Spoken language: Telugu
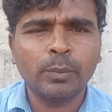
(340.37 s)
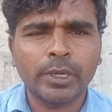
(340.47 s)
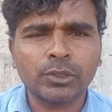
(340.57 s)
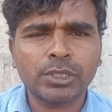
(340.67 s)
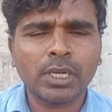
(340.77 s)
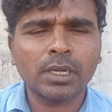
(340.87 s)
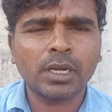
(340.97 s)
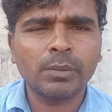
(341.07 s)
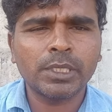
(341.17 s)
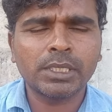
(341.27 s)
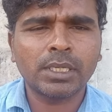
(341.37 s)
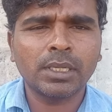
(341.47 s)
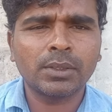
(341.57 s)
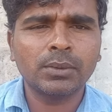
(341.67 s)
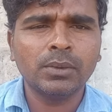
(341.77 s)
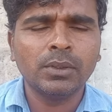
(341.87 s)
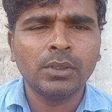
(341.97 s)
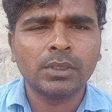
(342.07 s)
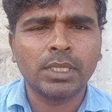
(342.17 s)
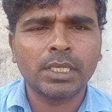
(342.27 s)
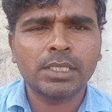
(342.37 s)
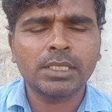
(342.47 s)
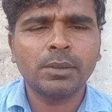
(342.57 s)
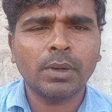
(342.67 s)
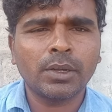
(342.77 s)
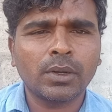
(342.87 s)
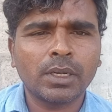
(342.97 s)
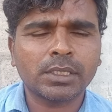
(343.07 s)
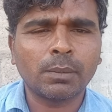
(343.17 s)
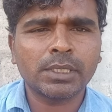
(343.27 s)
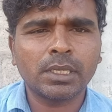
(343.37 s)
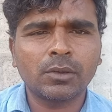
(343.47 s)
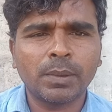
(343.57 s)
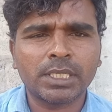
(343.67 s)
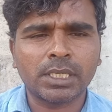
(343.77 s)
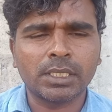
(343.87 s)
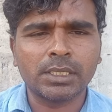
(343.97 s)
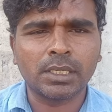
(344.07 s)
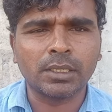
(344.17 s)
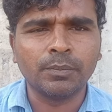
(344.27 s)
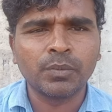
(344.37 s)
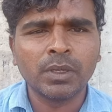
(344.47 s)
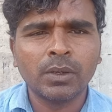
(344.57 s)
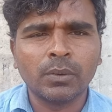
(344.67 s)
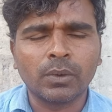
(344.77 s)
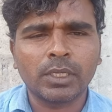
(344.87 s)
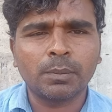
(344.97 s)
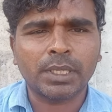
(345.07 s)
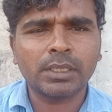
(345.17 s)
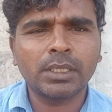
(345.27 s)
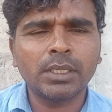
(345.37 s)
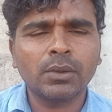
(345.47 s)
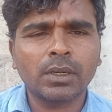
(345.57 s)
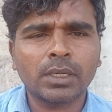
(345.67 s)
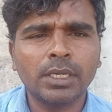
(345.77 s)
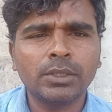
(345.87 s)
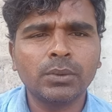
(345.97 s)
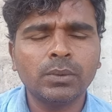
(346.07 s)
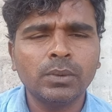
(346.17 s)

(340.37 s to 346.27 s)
పట్టుశాఖ కమిషనర్ గారు దయచేసి మా యొక్క సమస్యలను పరిష్కరించండి ఒకటి ప్రతి ఒక్క రైతు